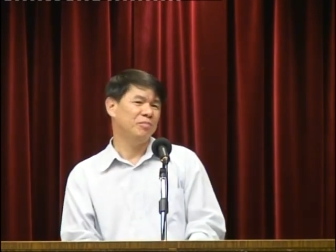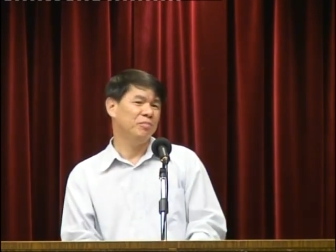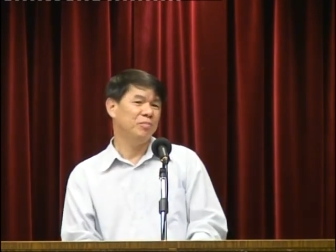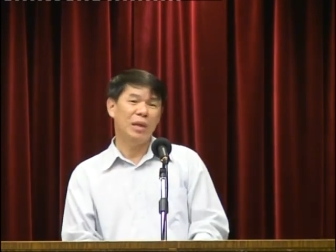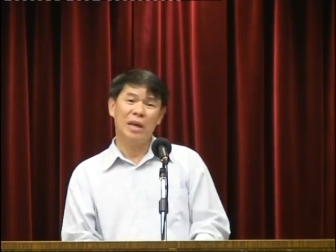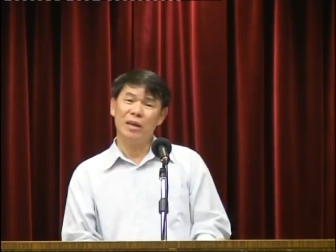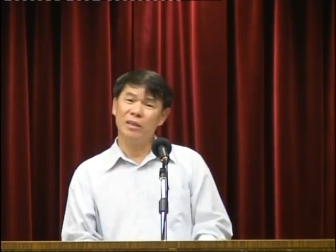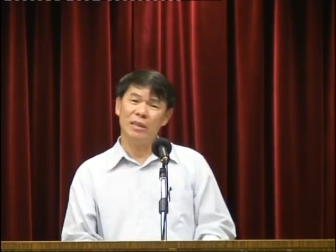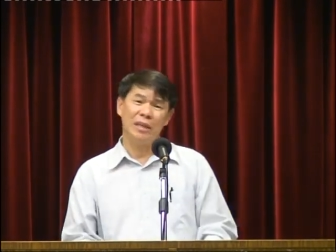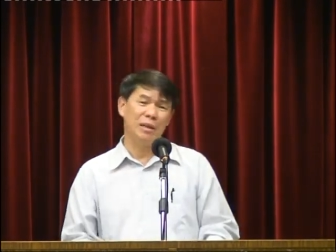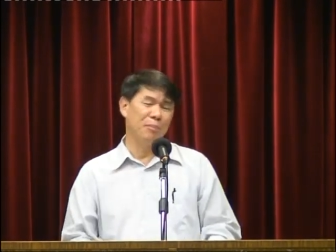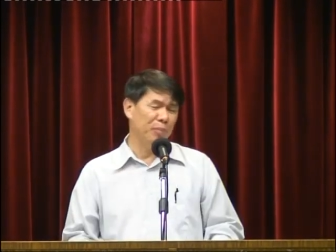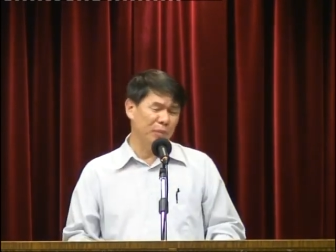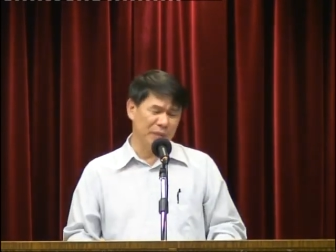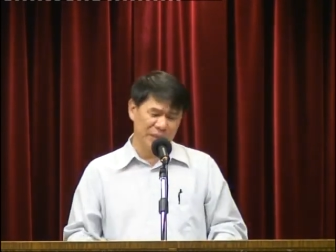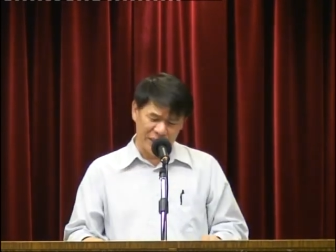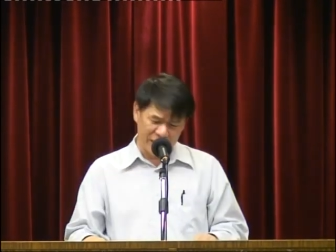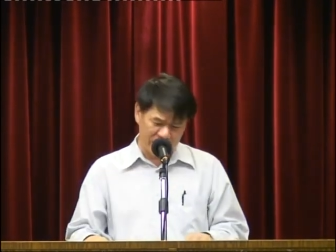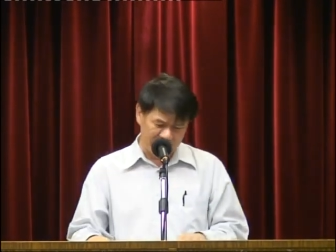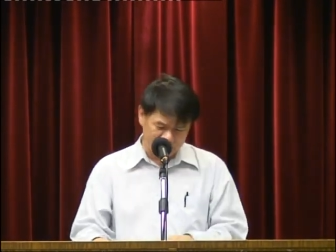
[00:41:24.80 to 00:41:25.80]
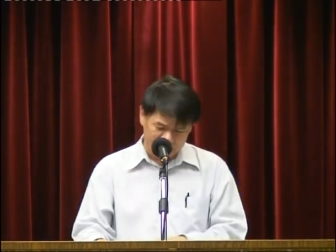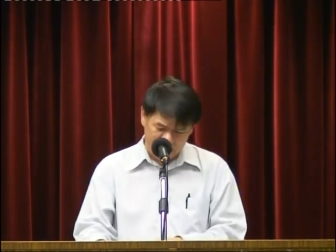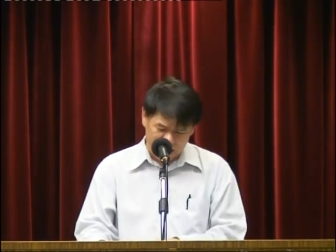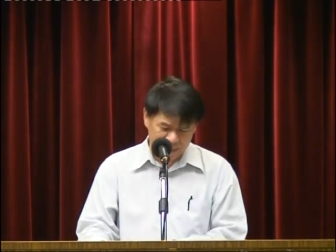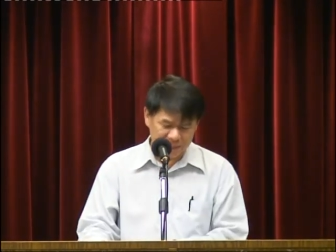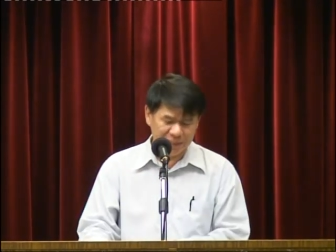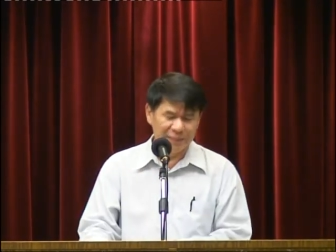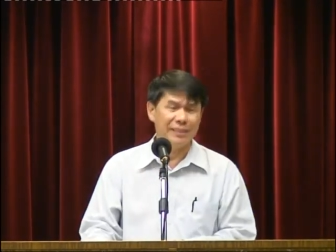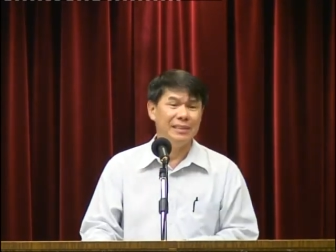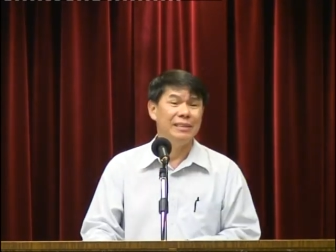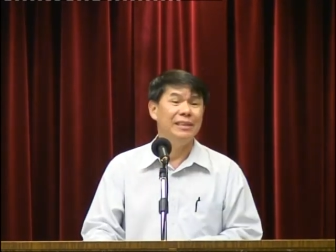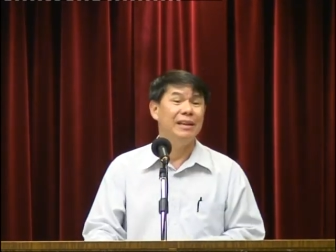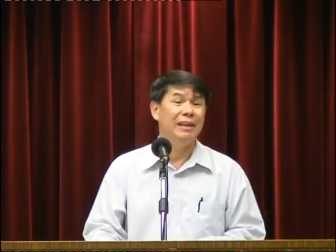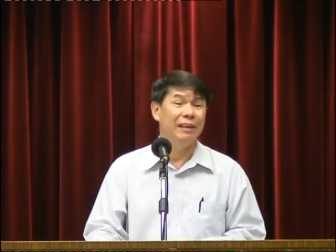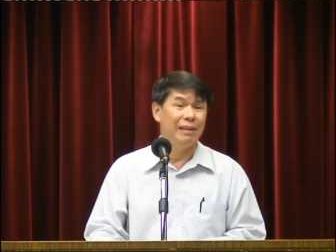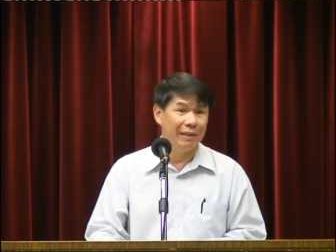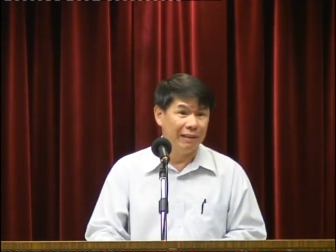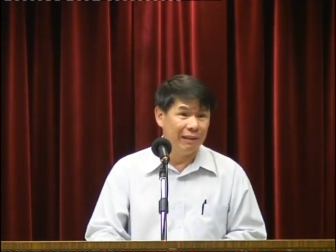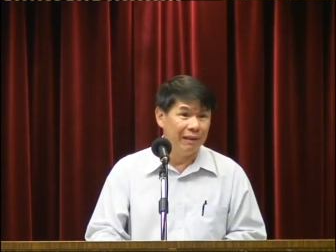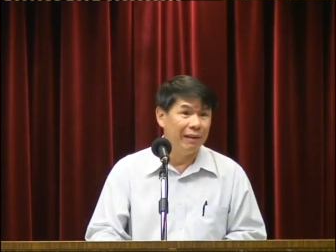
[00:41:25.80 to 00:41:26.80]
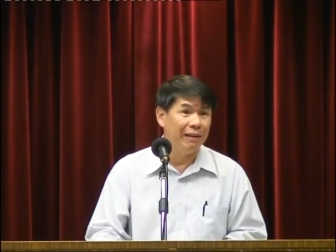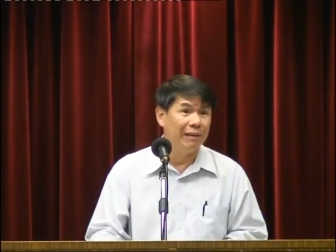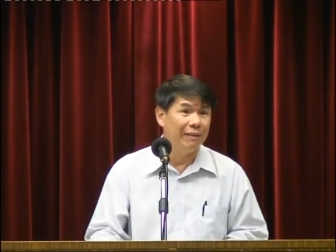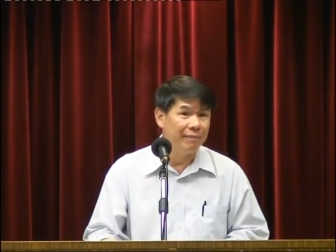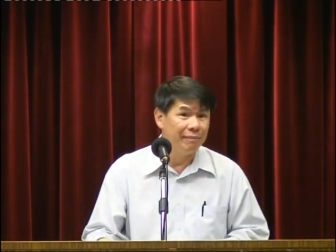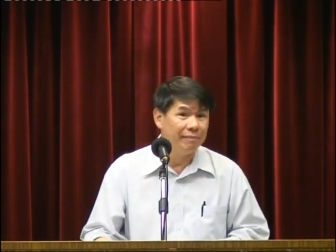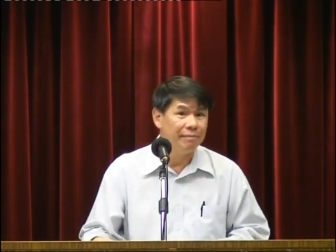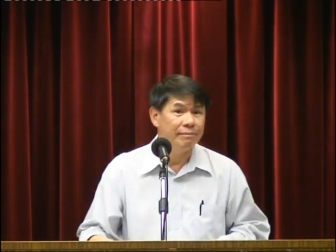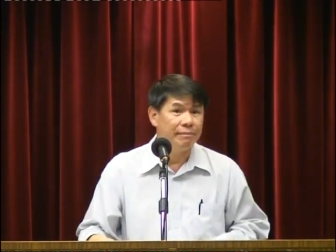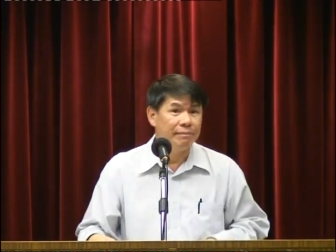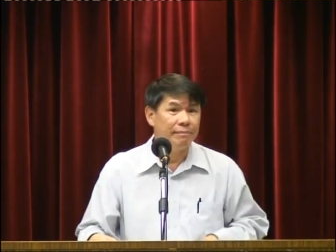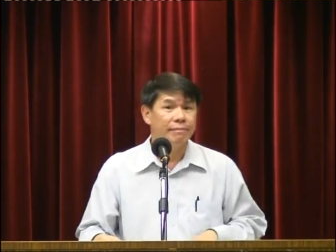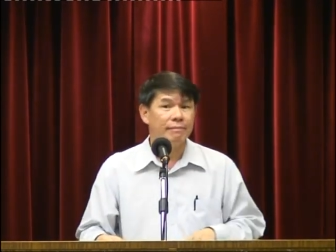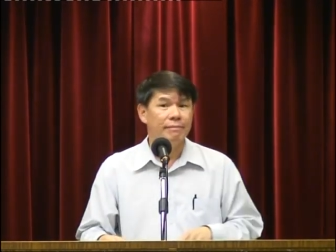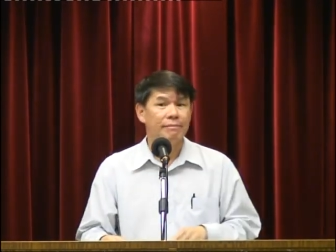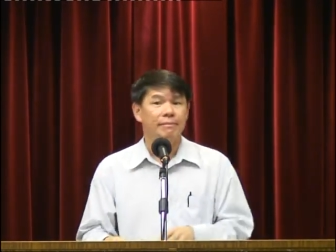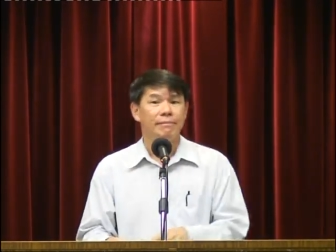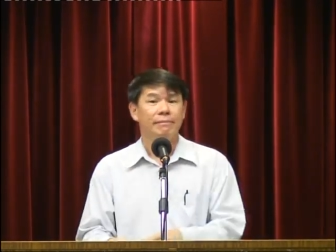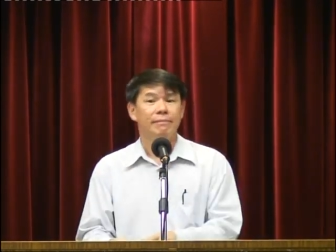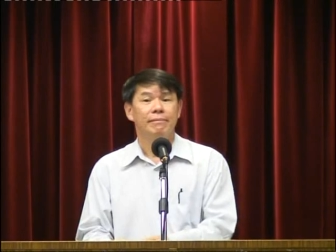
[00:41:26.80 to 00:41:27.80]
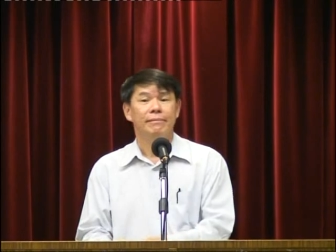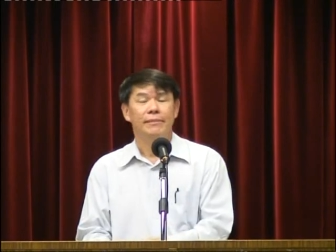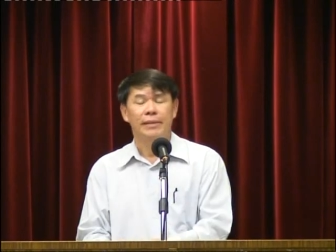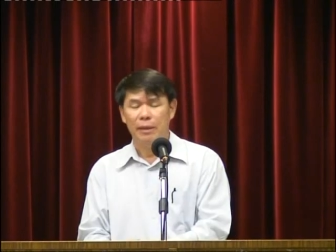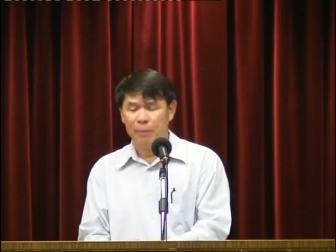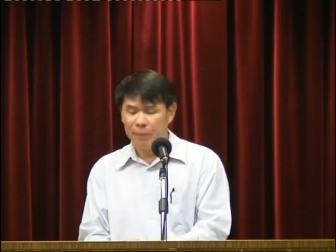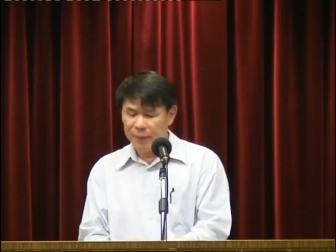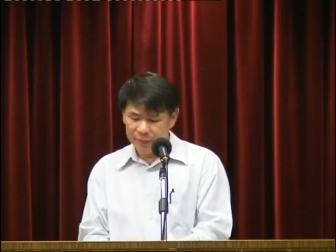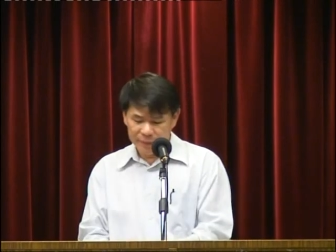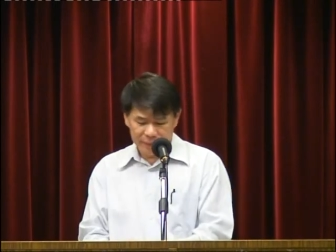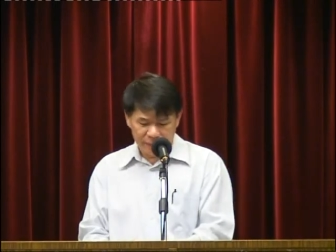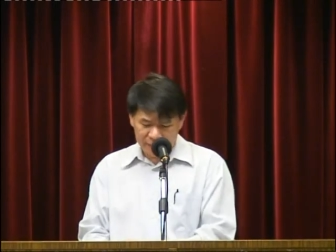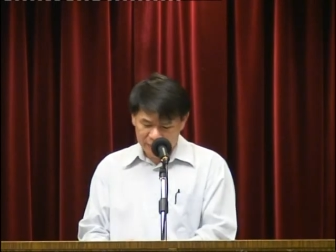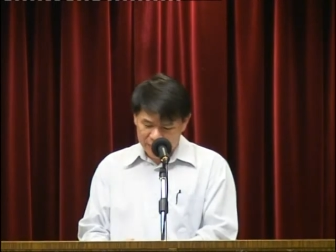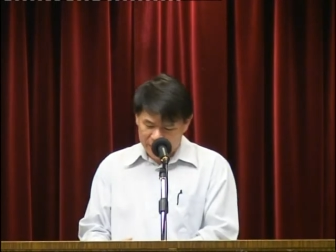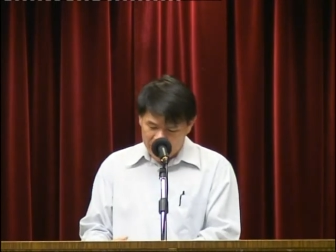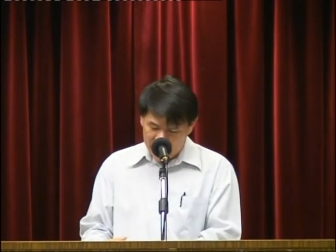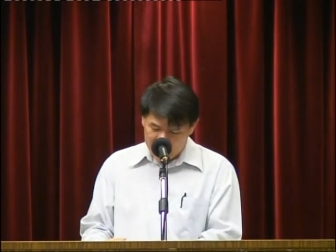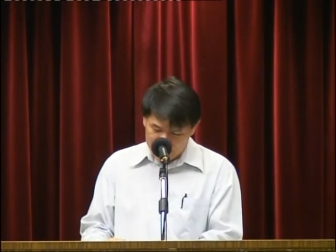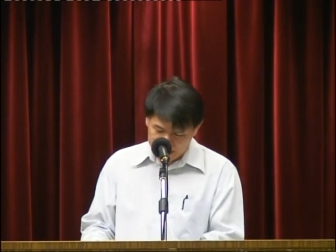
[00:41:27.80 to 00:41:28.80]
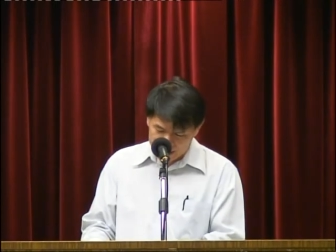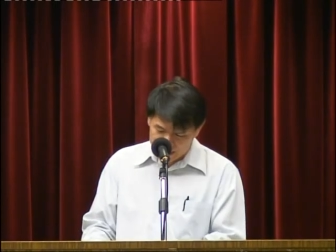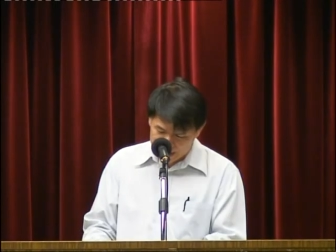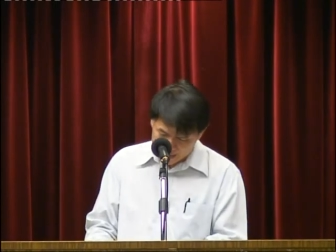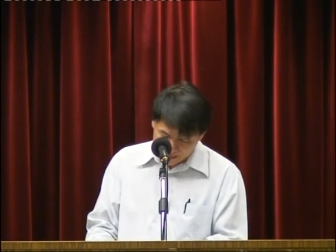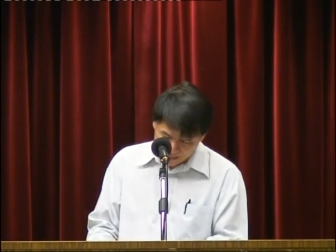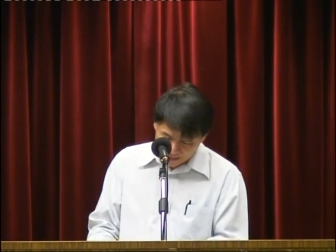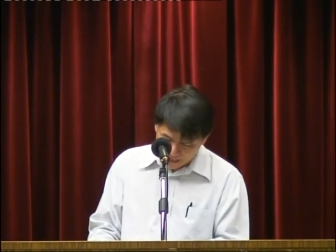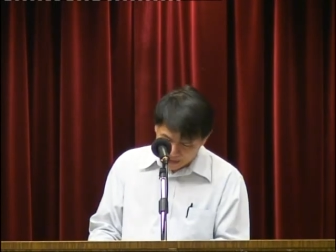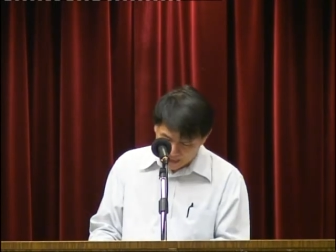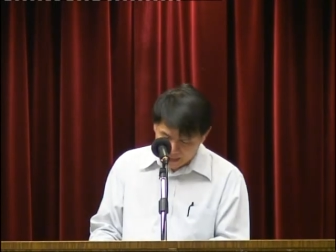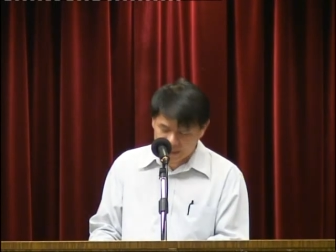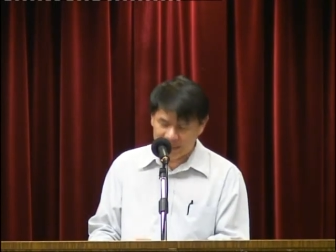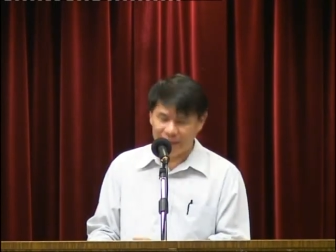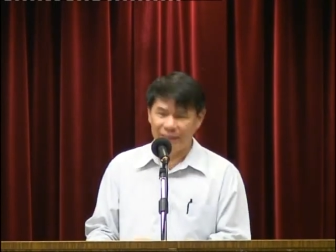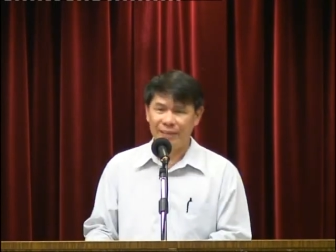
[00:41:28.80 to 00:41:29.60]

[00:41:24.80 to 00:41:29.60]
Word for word: 不要你不是你叹息而已哈，你不要整天唉唉唉